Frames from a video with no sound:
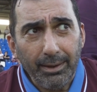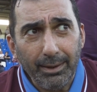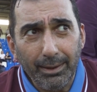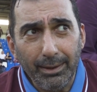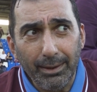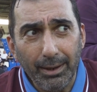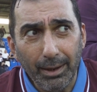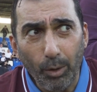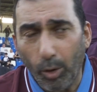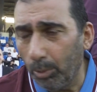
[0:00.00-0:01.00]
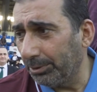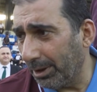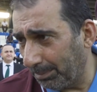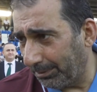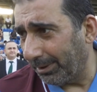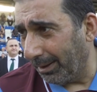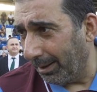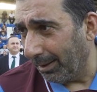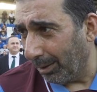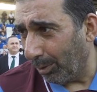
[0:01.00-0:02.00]
Ee, olmayacak bir şeyi
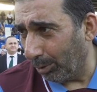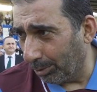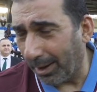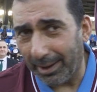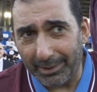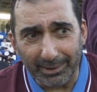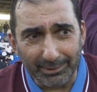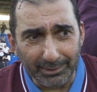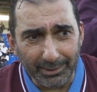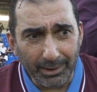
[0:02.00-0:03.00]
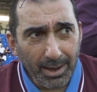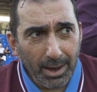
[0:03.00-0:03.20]
olur hale getirdi.